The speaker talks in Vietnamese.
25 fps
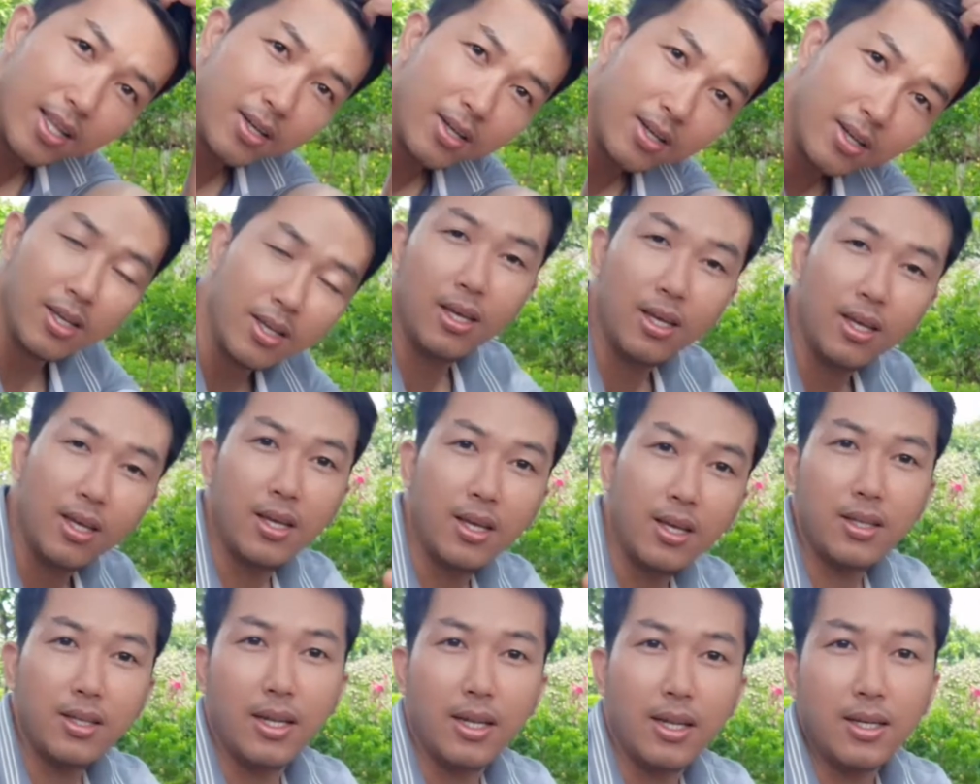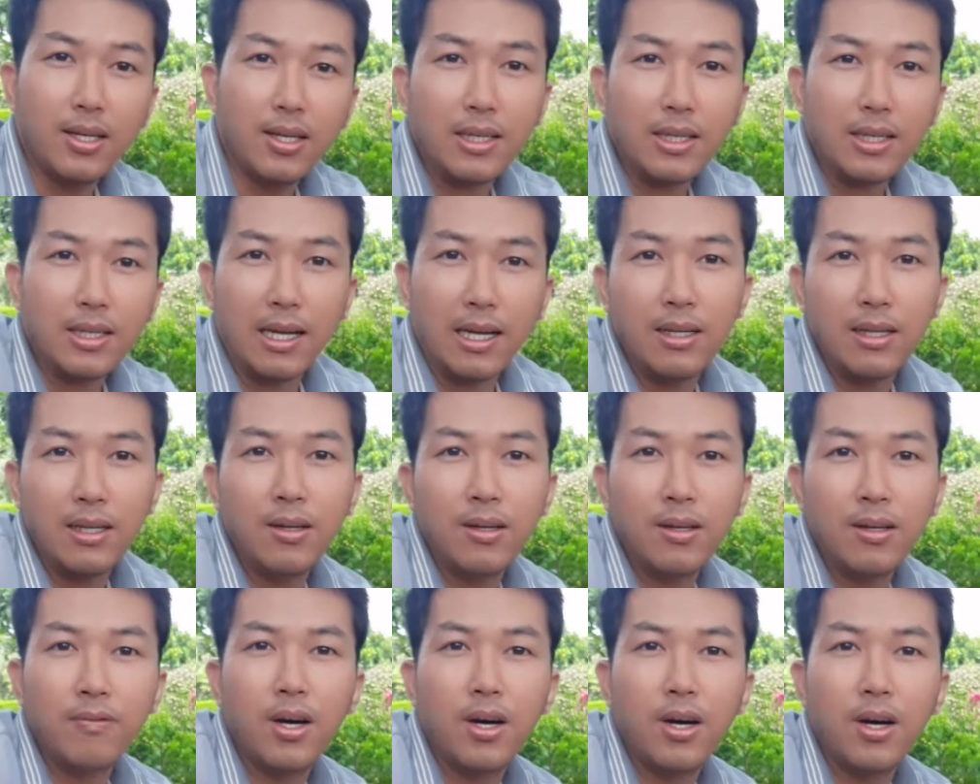thôi để nó căn
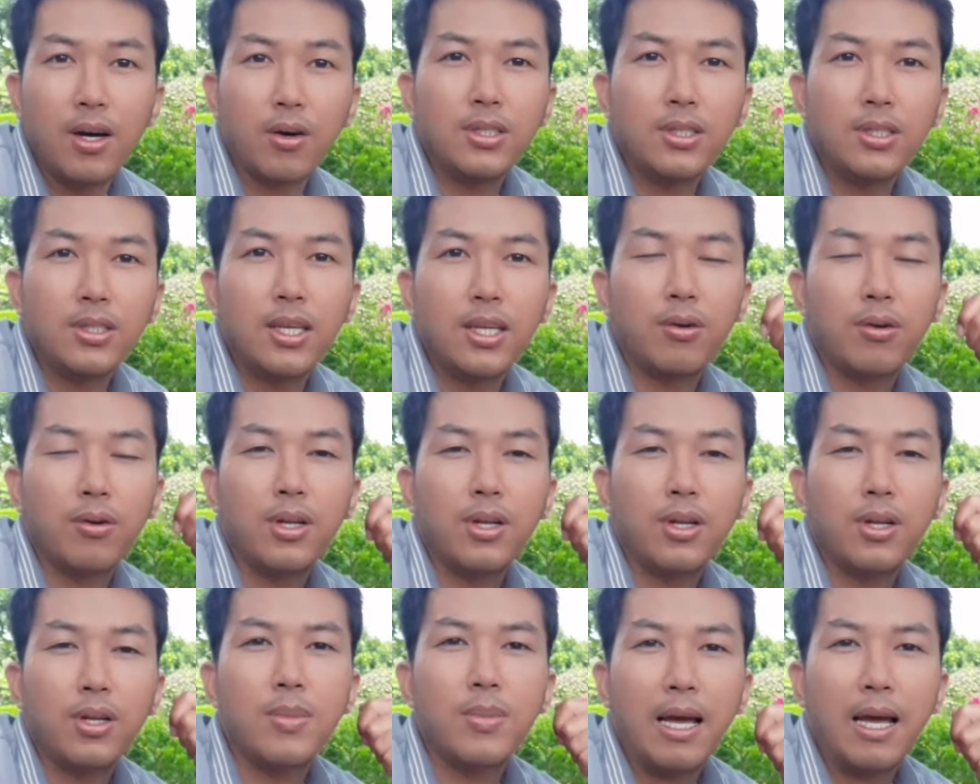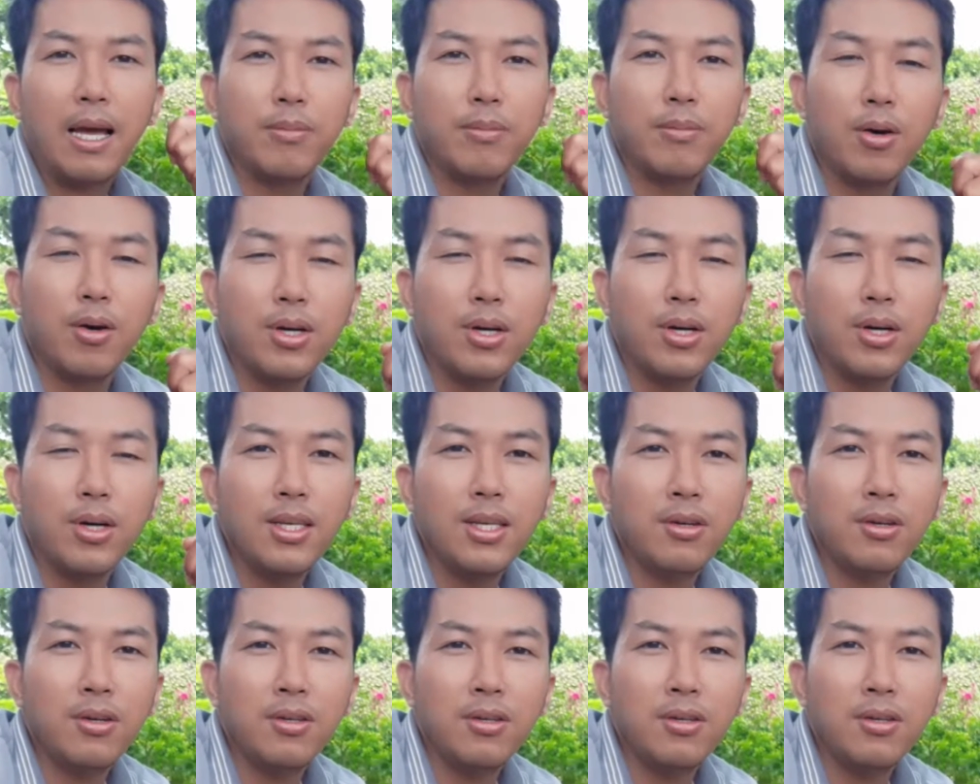vừa con diều. Nếu mà làm nhiều quá
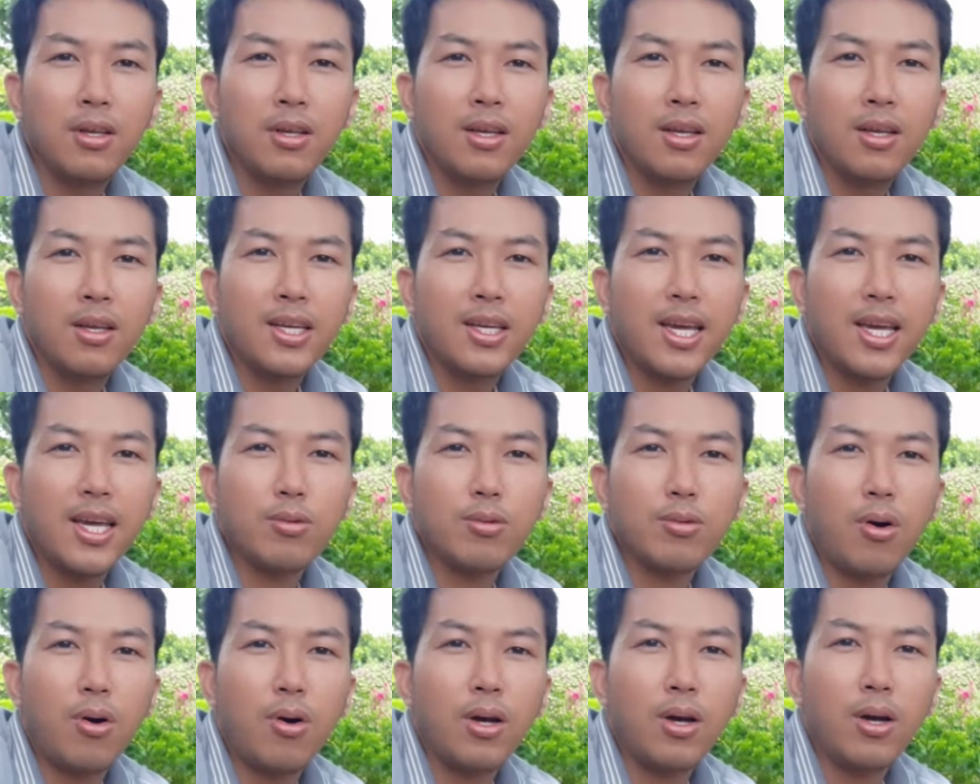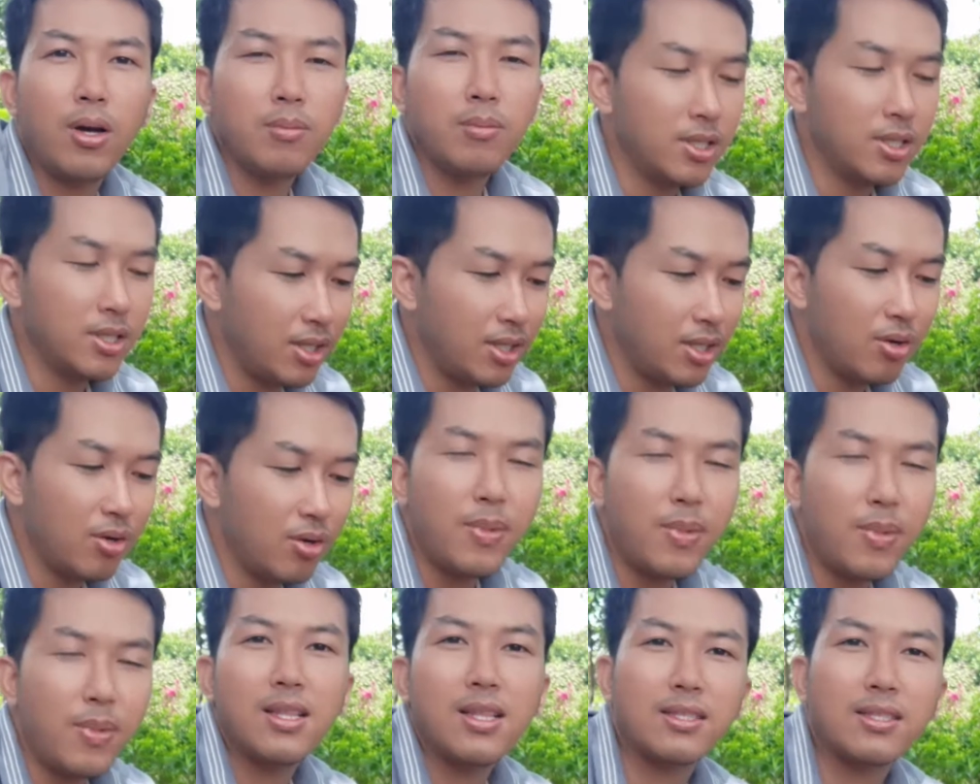thì nó kêu to nhưng mà diều
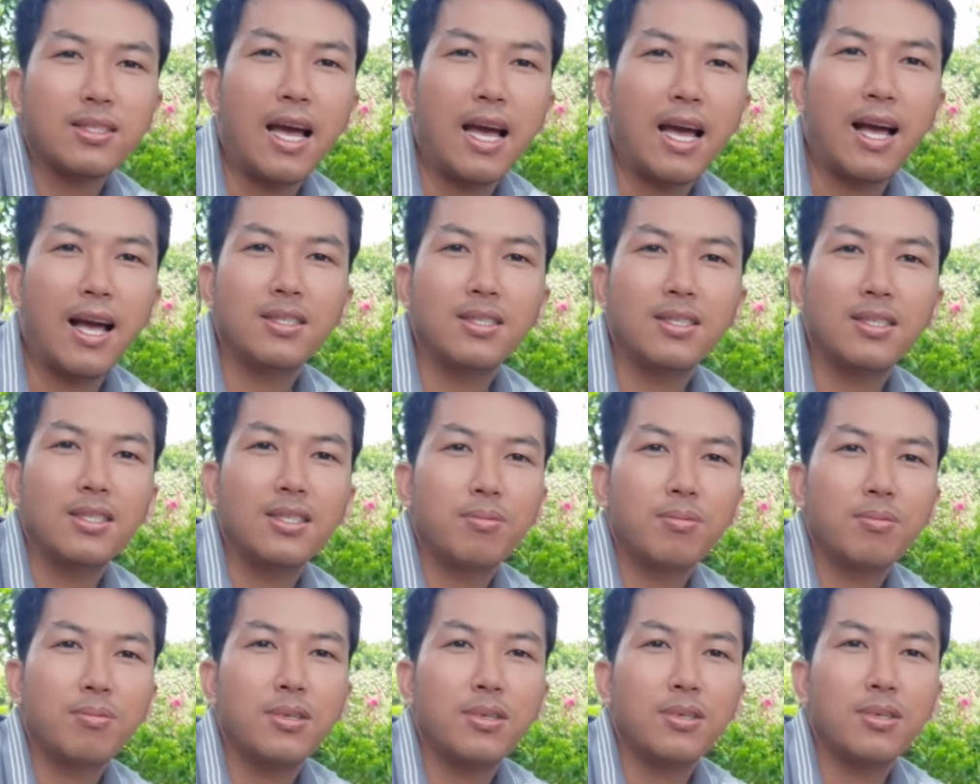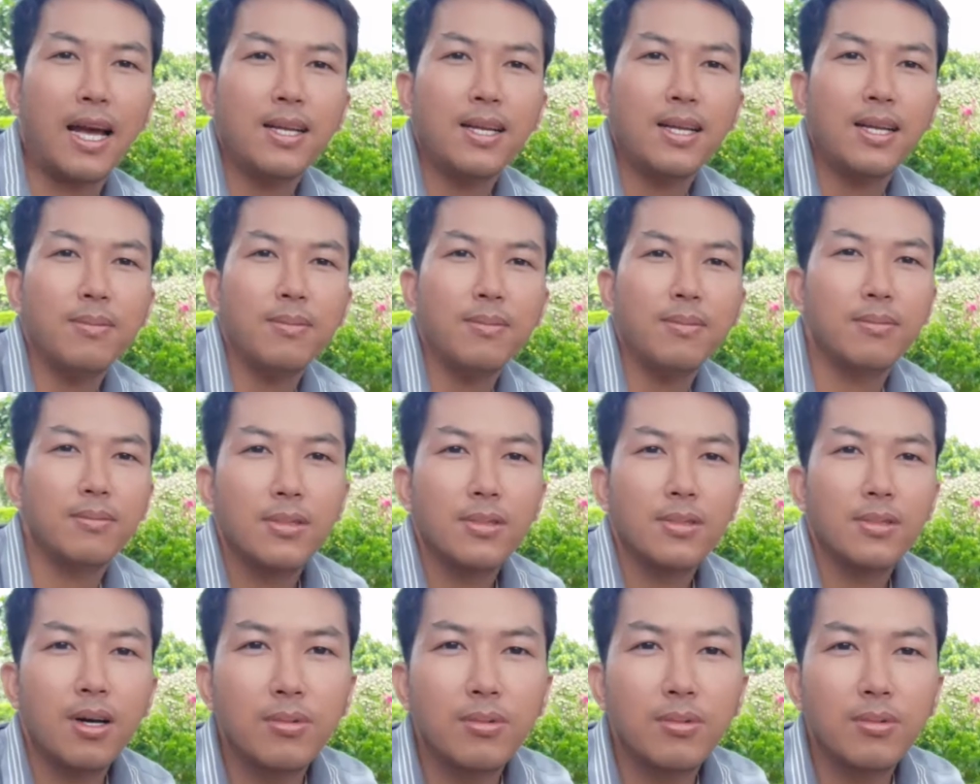nó bay tà tà, trông nó chán lắm,
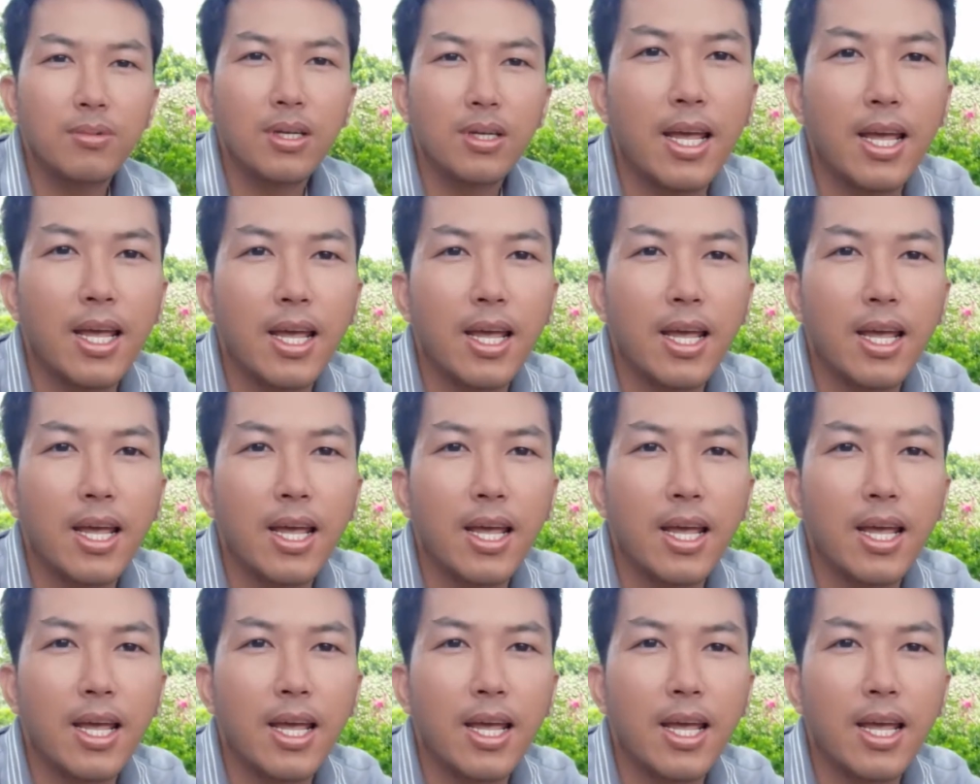không được